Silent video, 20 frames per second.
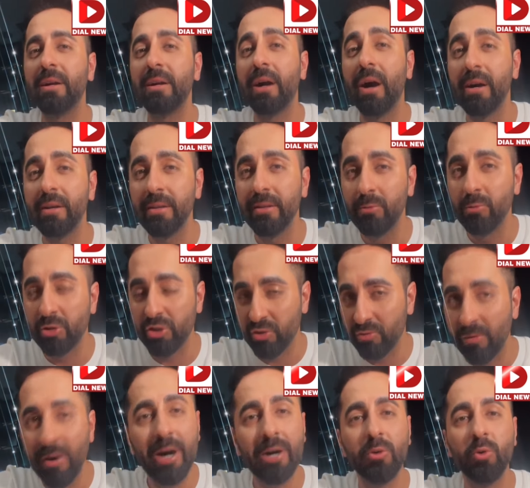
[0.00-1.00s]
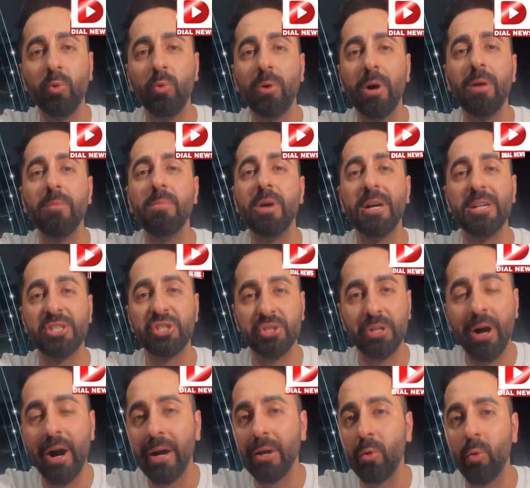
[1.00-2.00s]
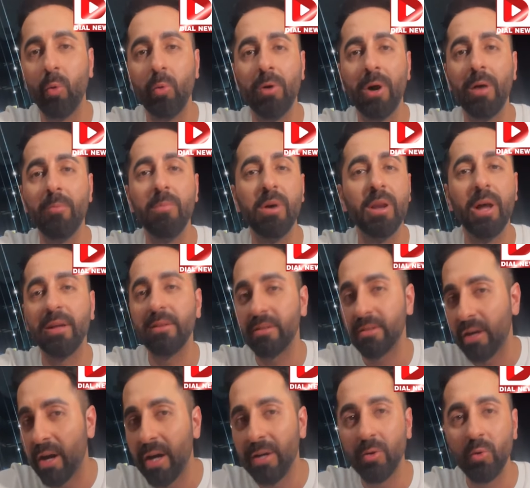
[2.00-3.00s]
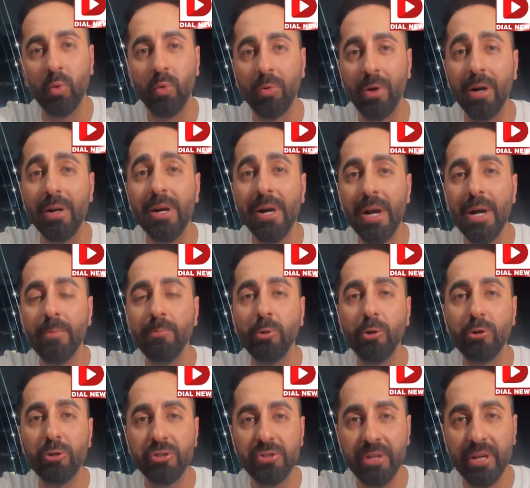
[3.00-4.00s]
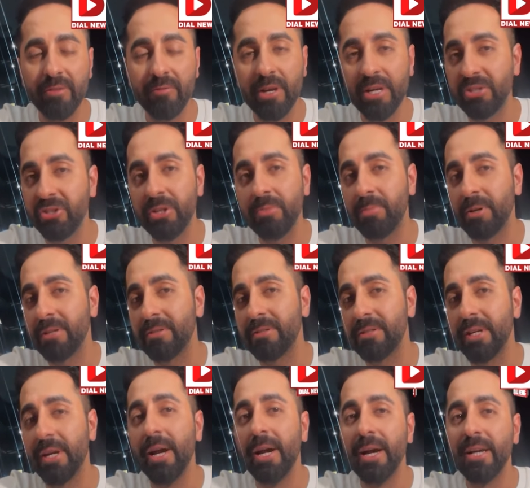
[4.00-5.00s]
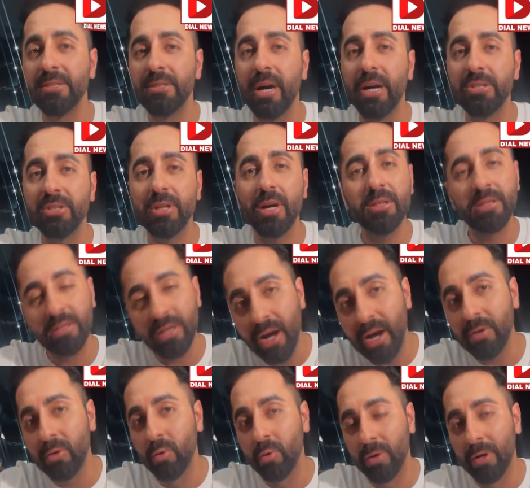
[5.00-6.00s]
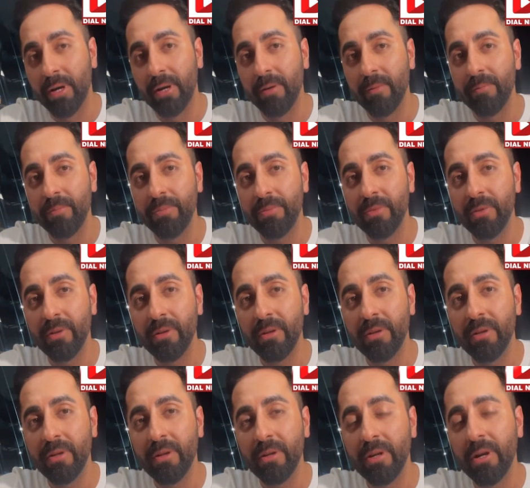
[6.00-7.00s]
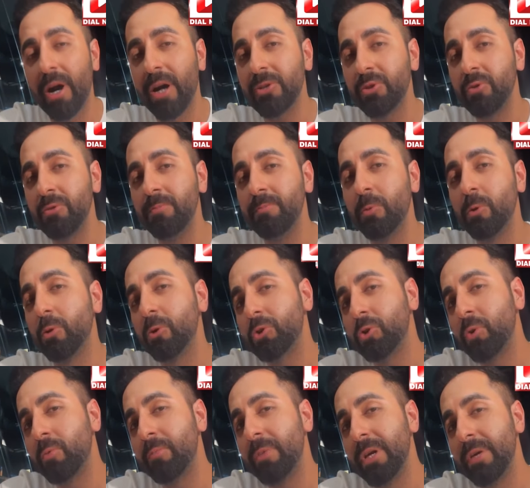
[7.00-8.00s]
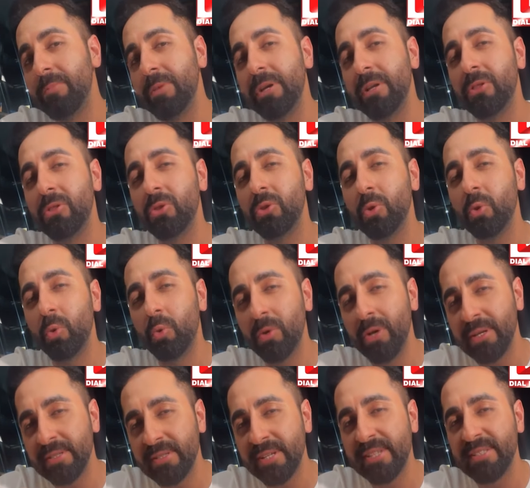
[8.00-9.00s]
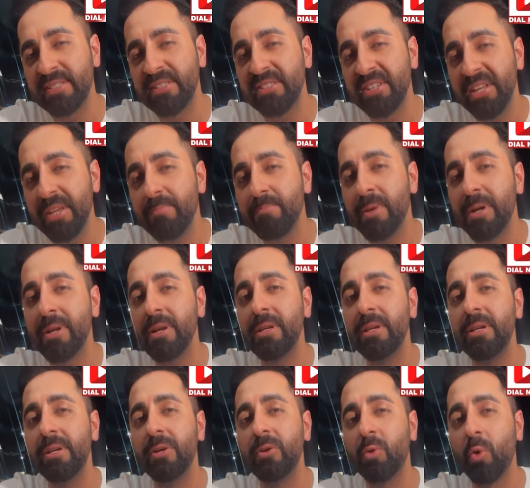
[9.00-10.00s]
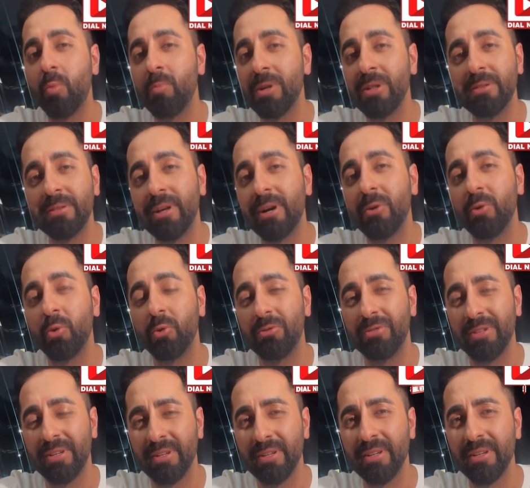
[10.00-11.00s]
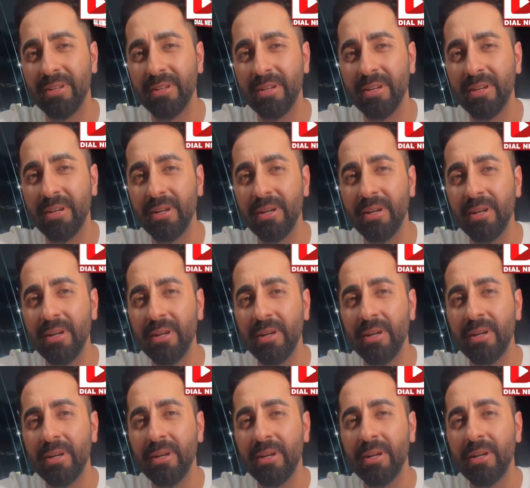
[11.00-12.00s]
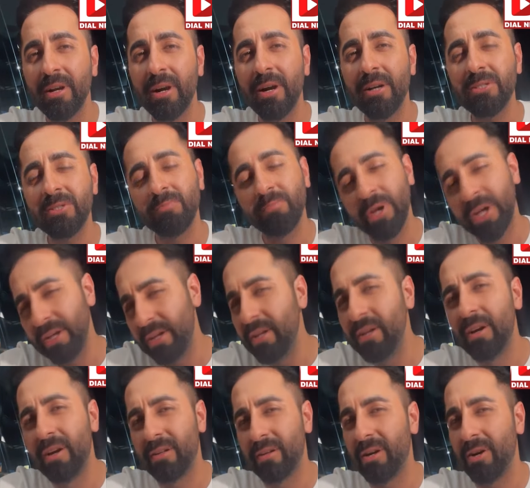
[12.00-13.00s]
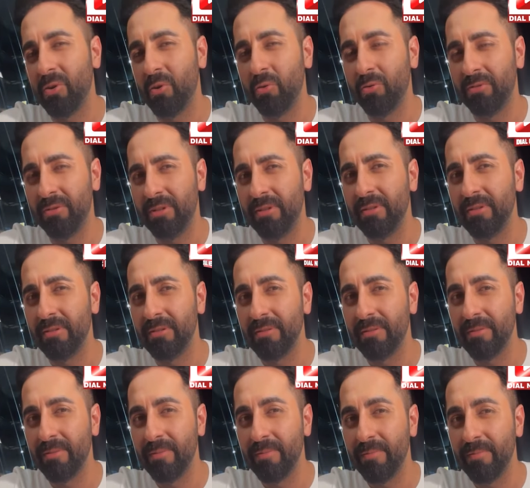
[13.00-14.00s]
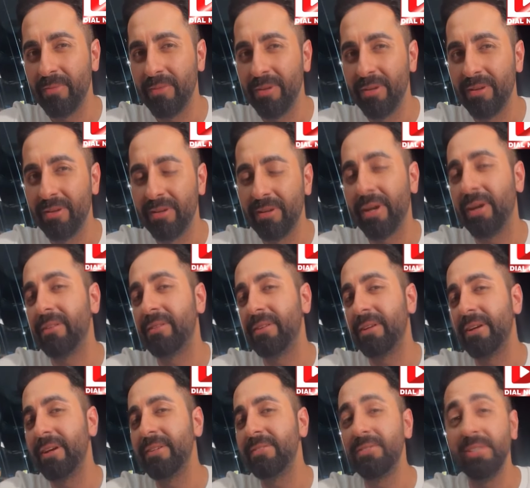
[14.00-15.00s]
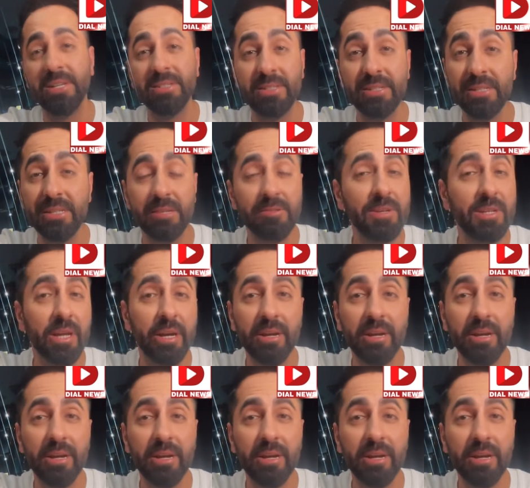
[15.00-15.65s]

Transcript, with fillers: ఈరోజు నాపై బలాత్కారం జరిగింది దుర్మార్గుడి క్రూరత్వాన్ని కళ్ళారా చూశాను సీసీ కెమెరా లేకపోయి ఉంటే పరిస్థితి ఏమిటి ఏం జరిగినా తెలిసేది కాదుగా నేను అబ్బాయిని అయితే బాగుండేది